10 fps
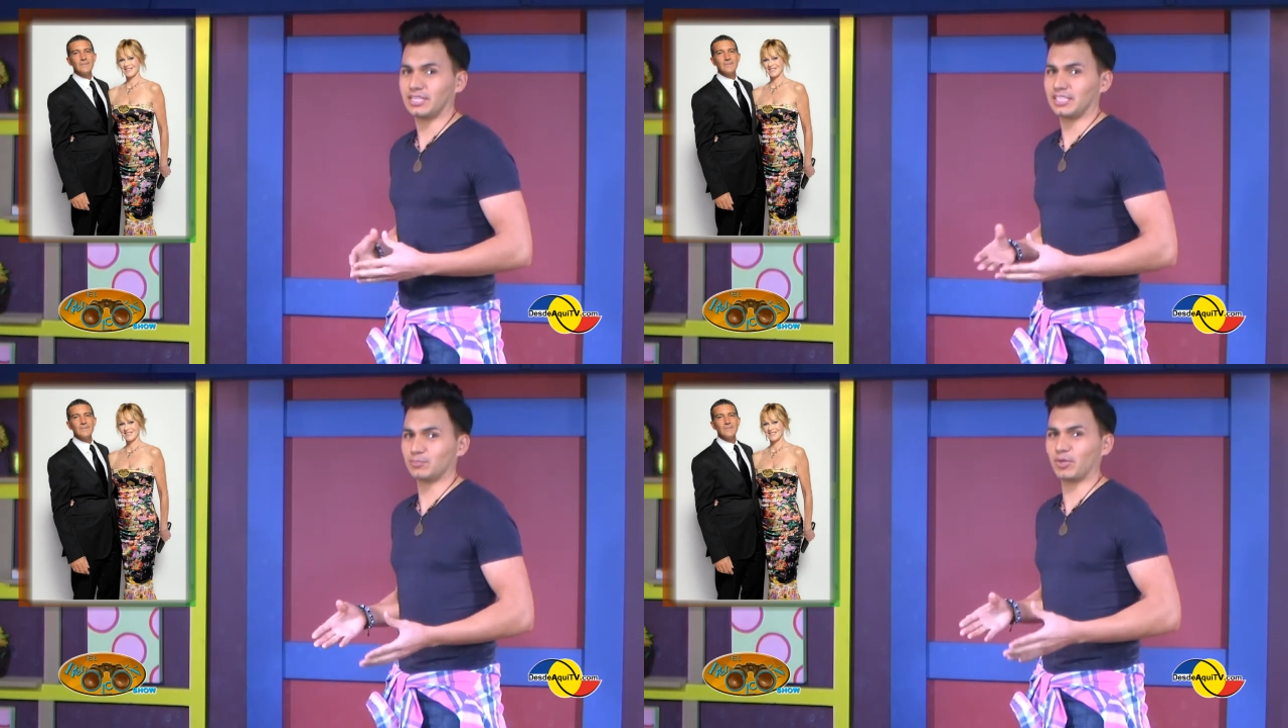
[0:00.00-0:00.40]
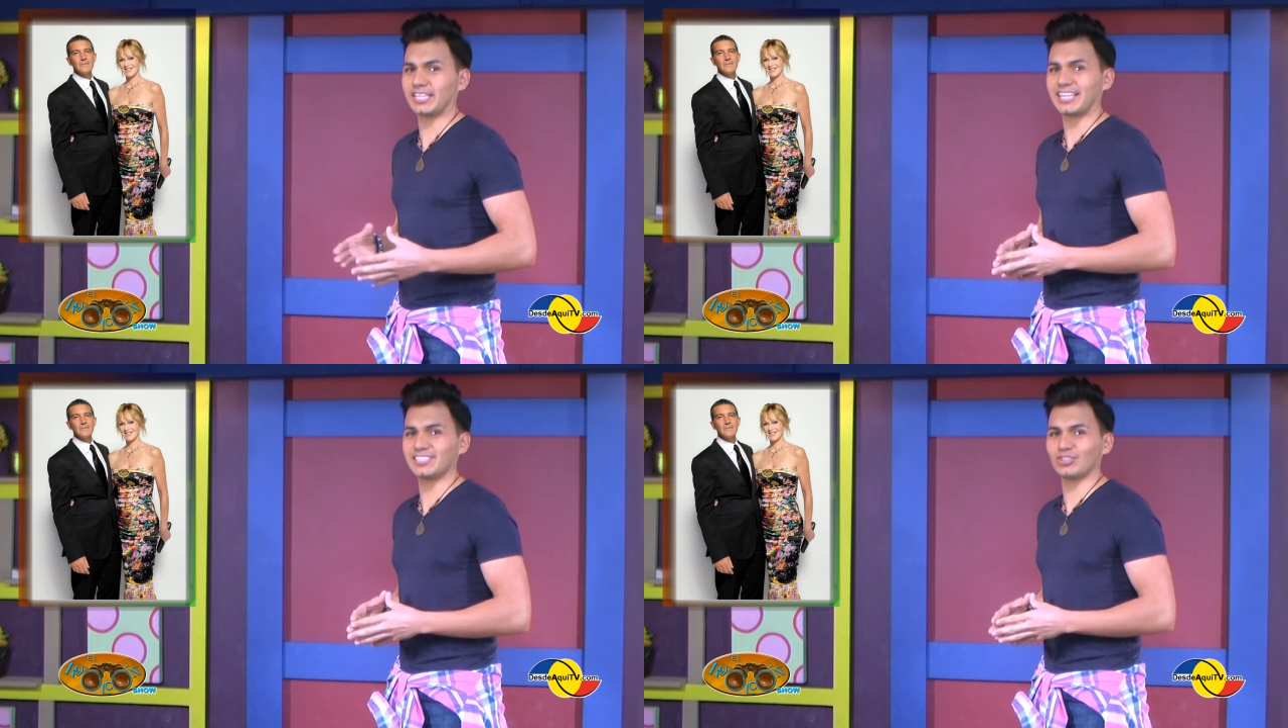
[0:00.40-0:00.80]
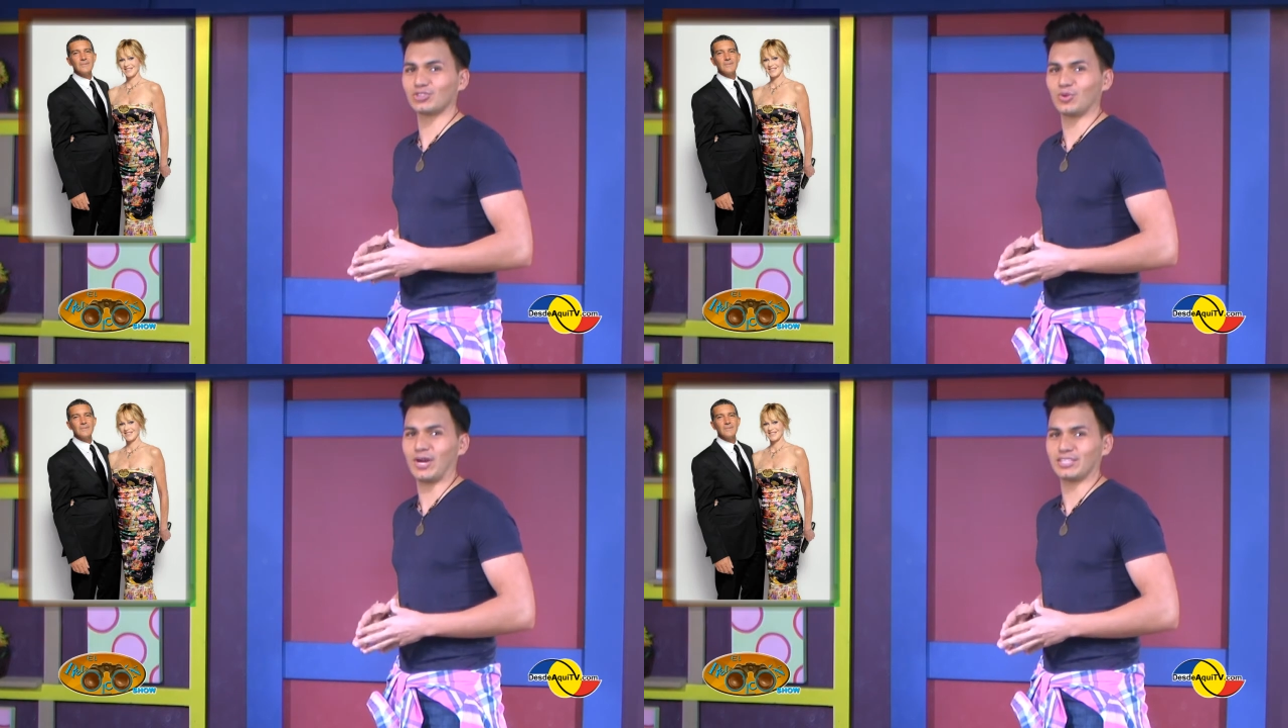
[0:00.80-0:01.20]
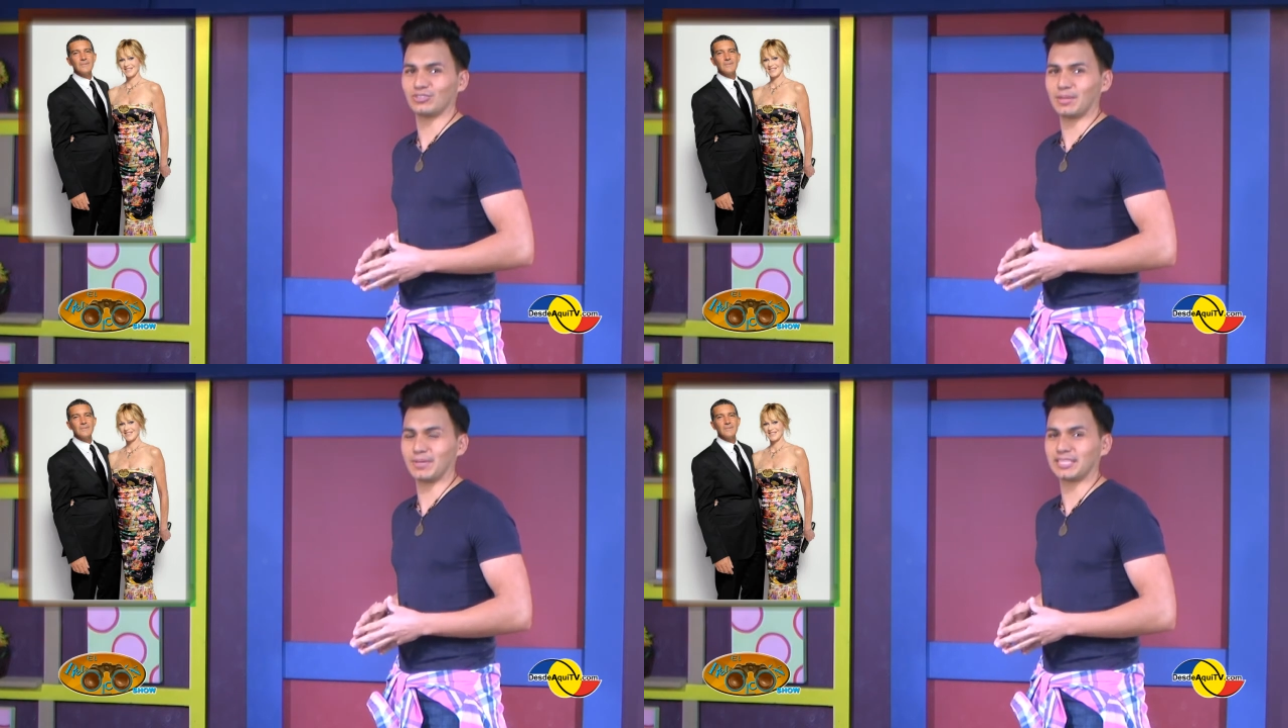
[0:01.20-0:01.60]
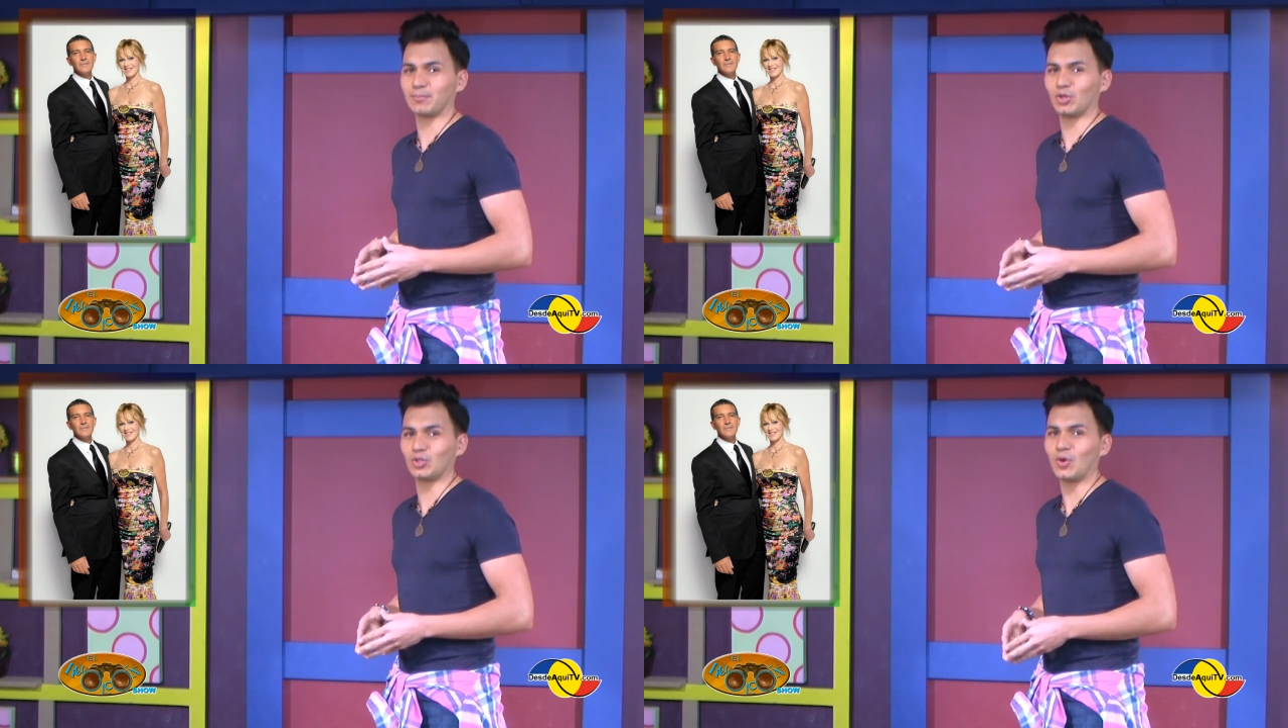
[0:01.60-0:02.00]
Después de 18 años de
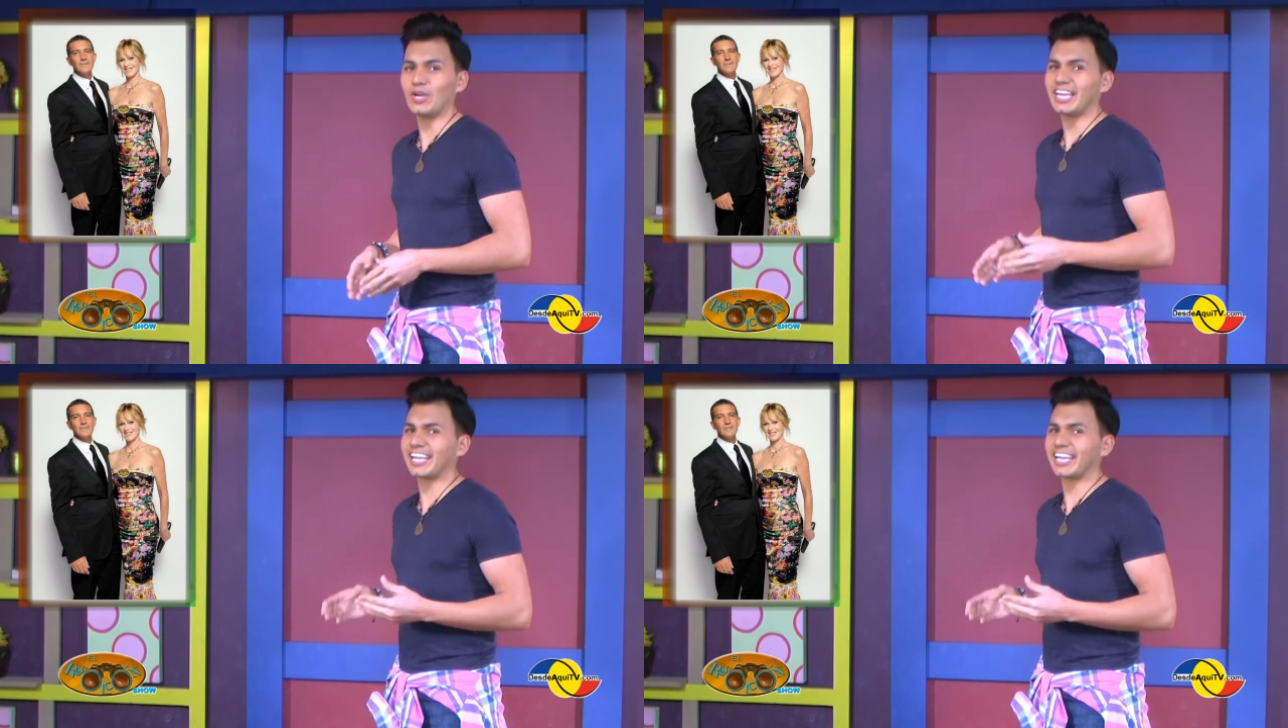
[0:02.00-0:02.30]
matrimonio